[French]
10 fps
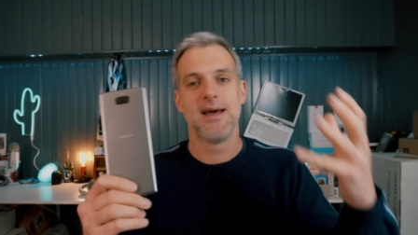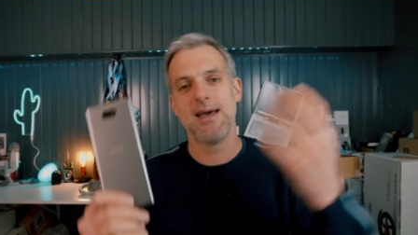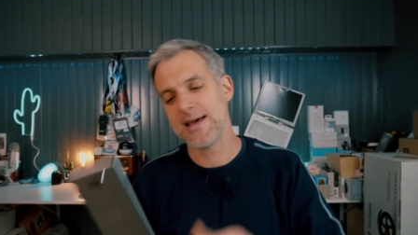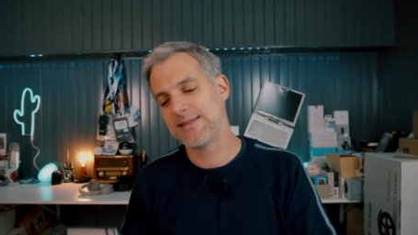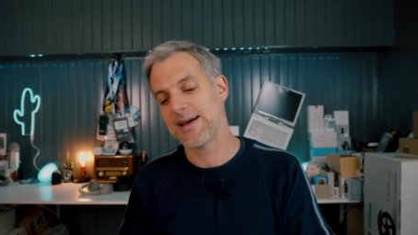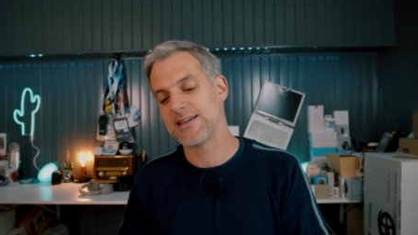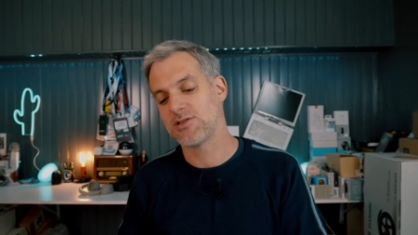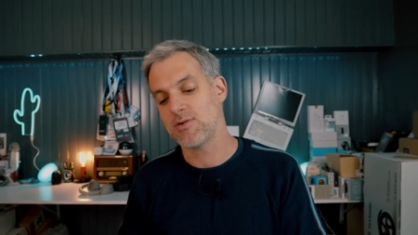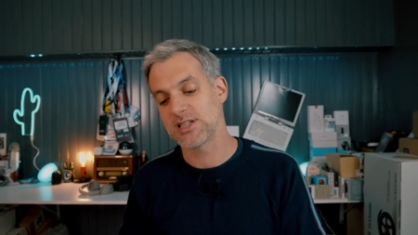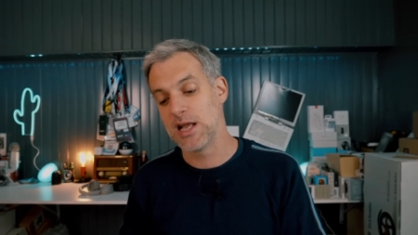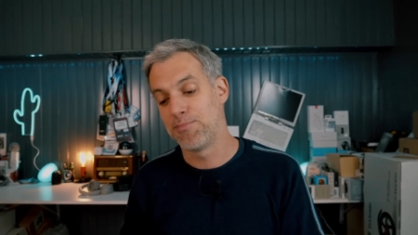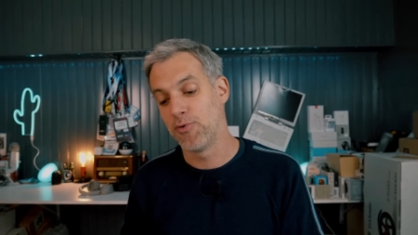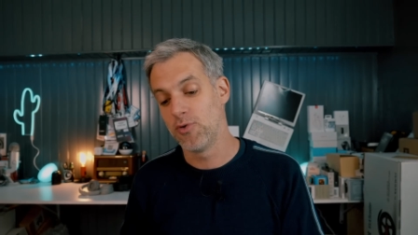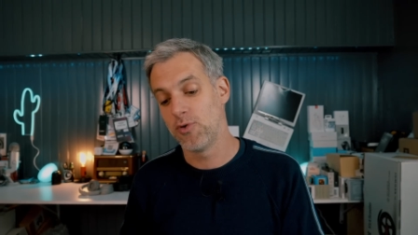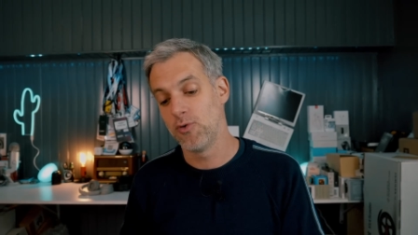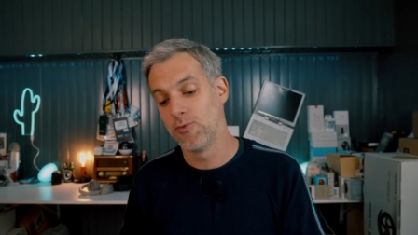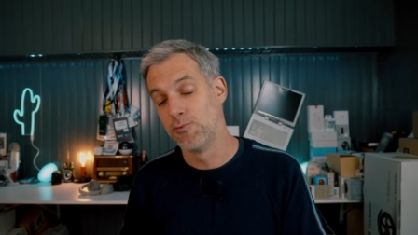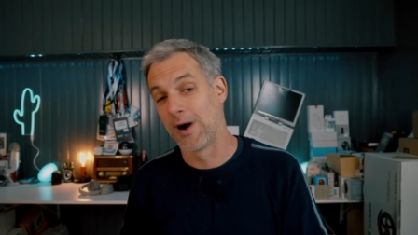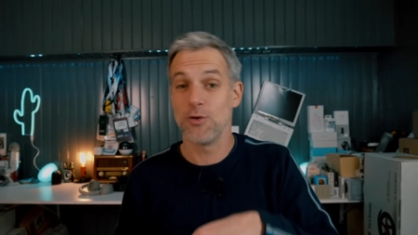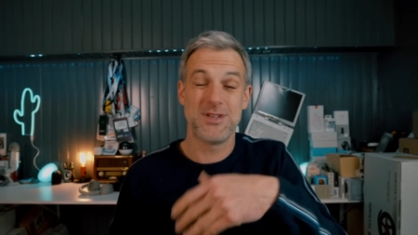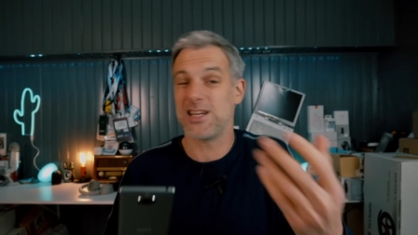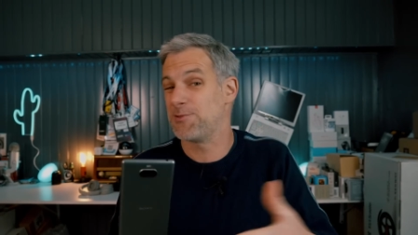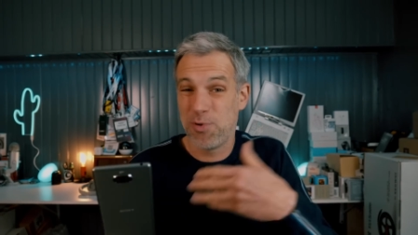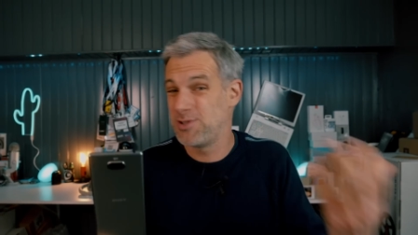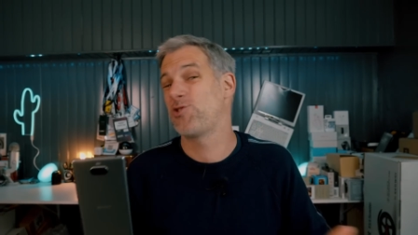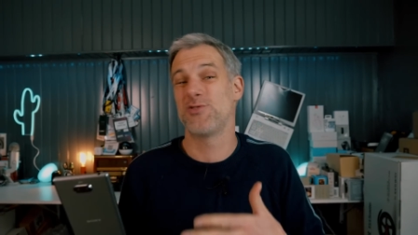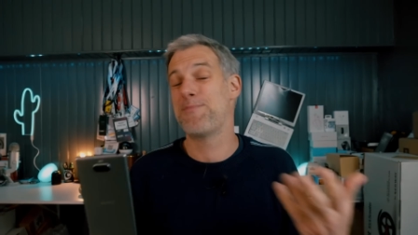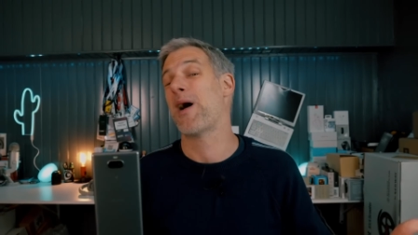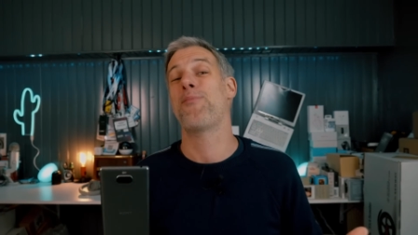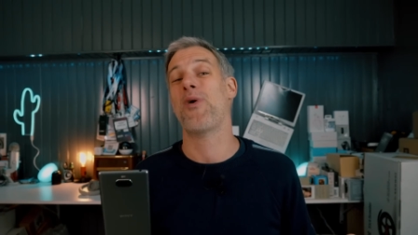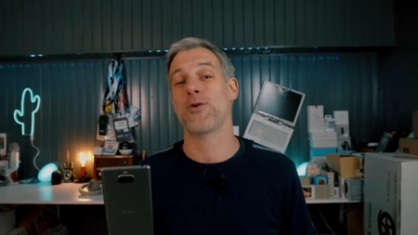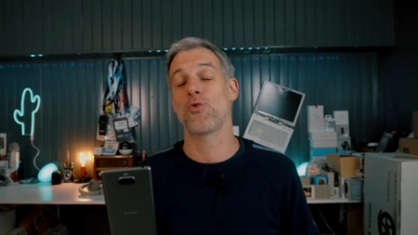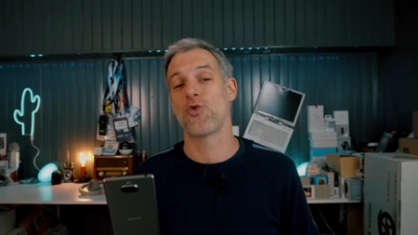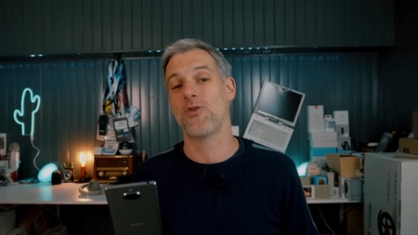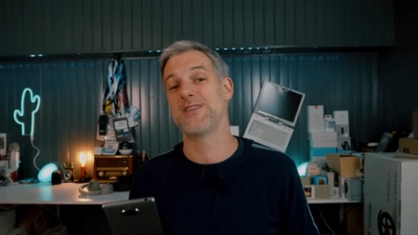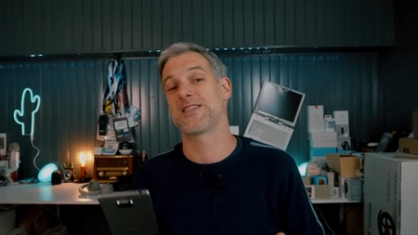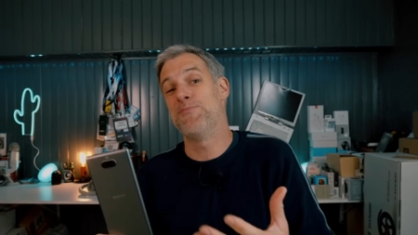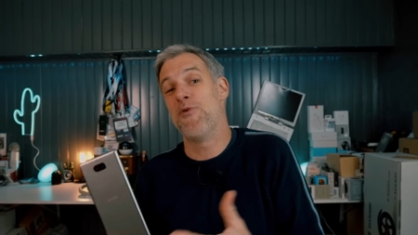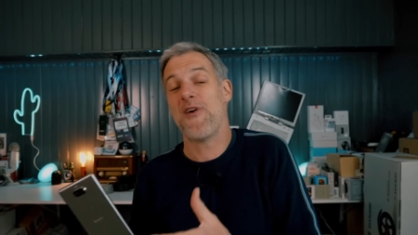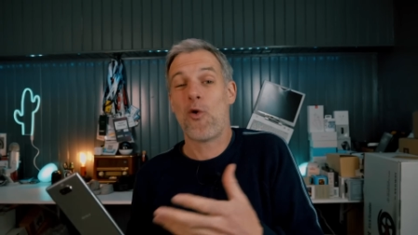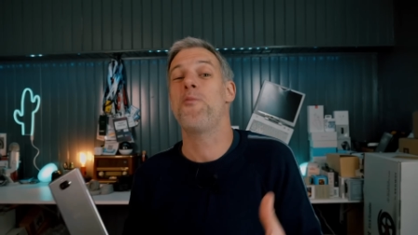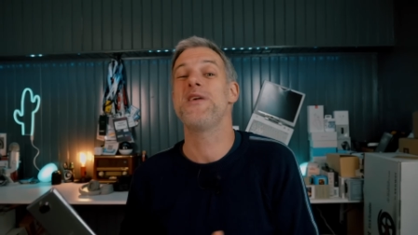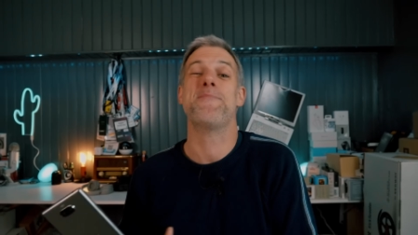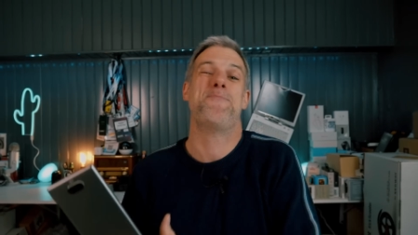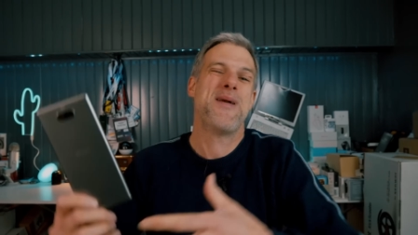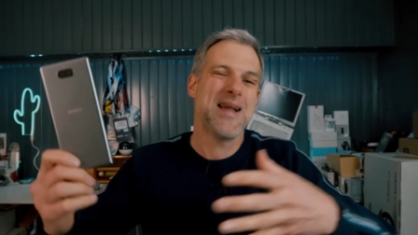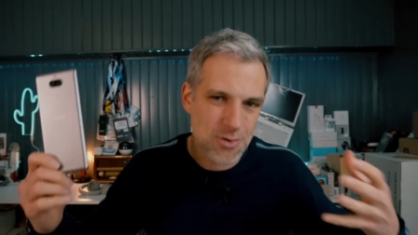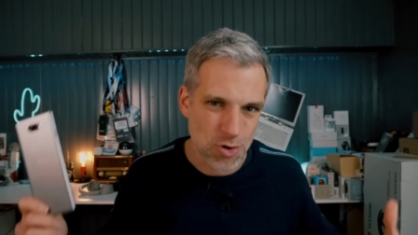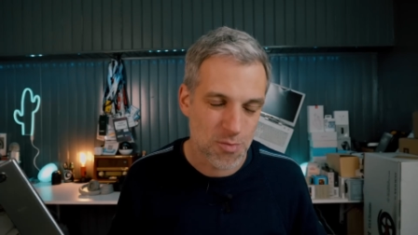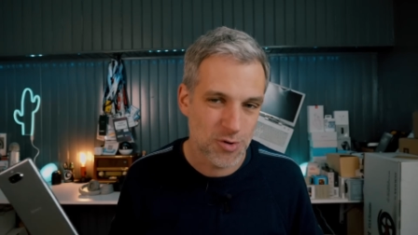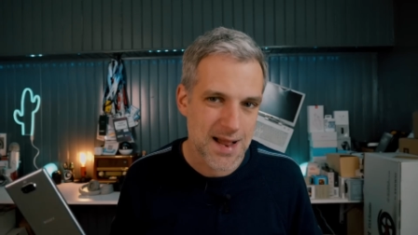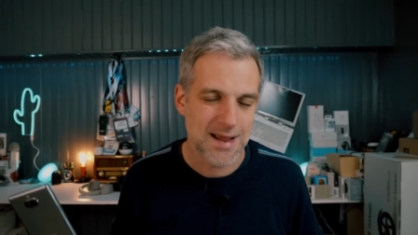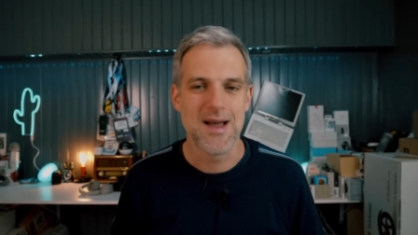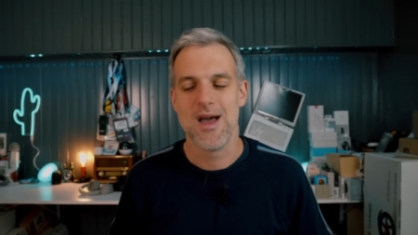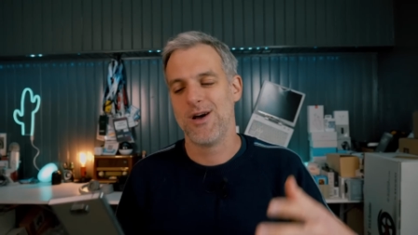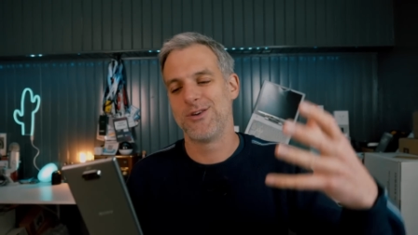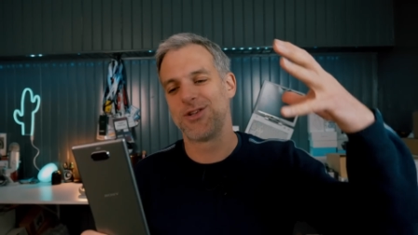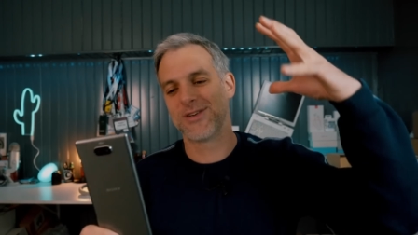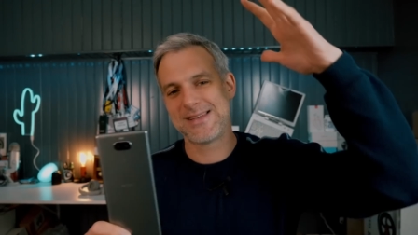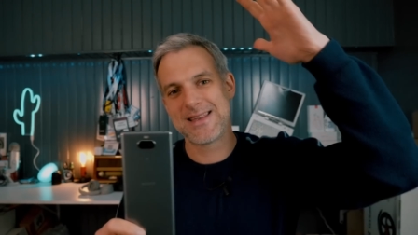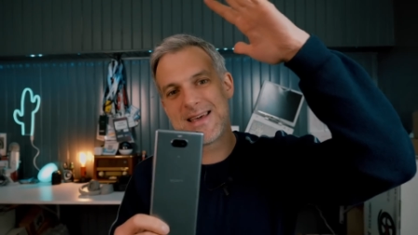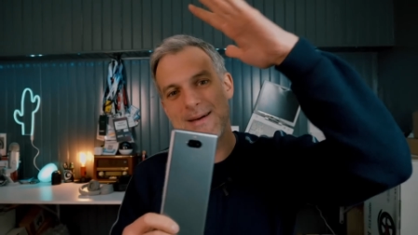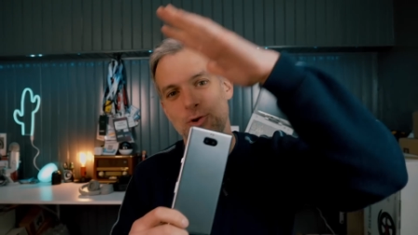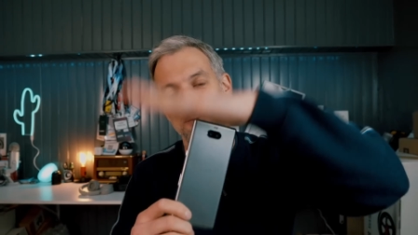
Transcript: et intéressant Est-ce qu'il peut réussir à se positionner par rapport à la concurrence Est-ce qu'il peut faire oublier plein d'autres modèles euh, dans cette gamme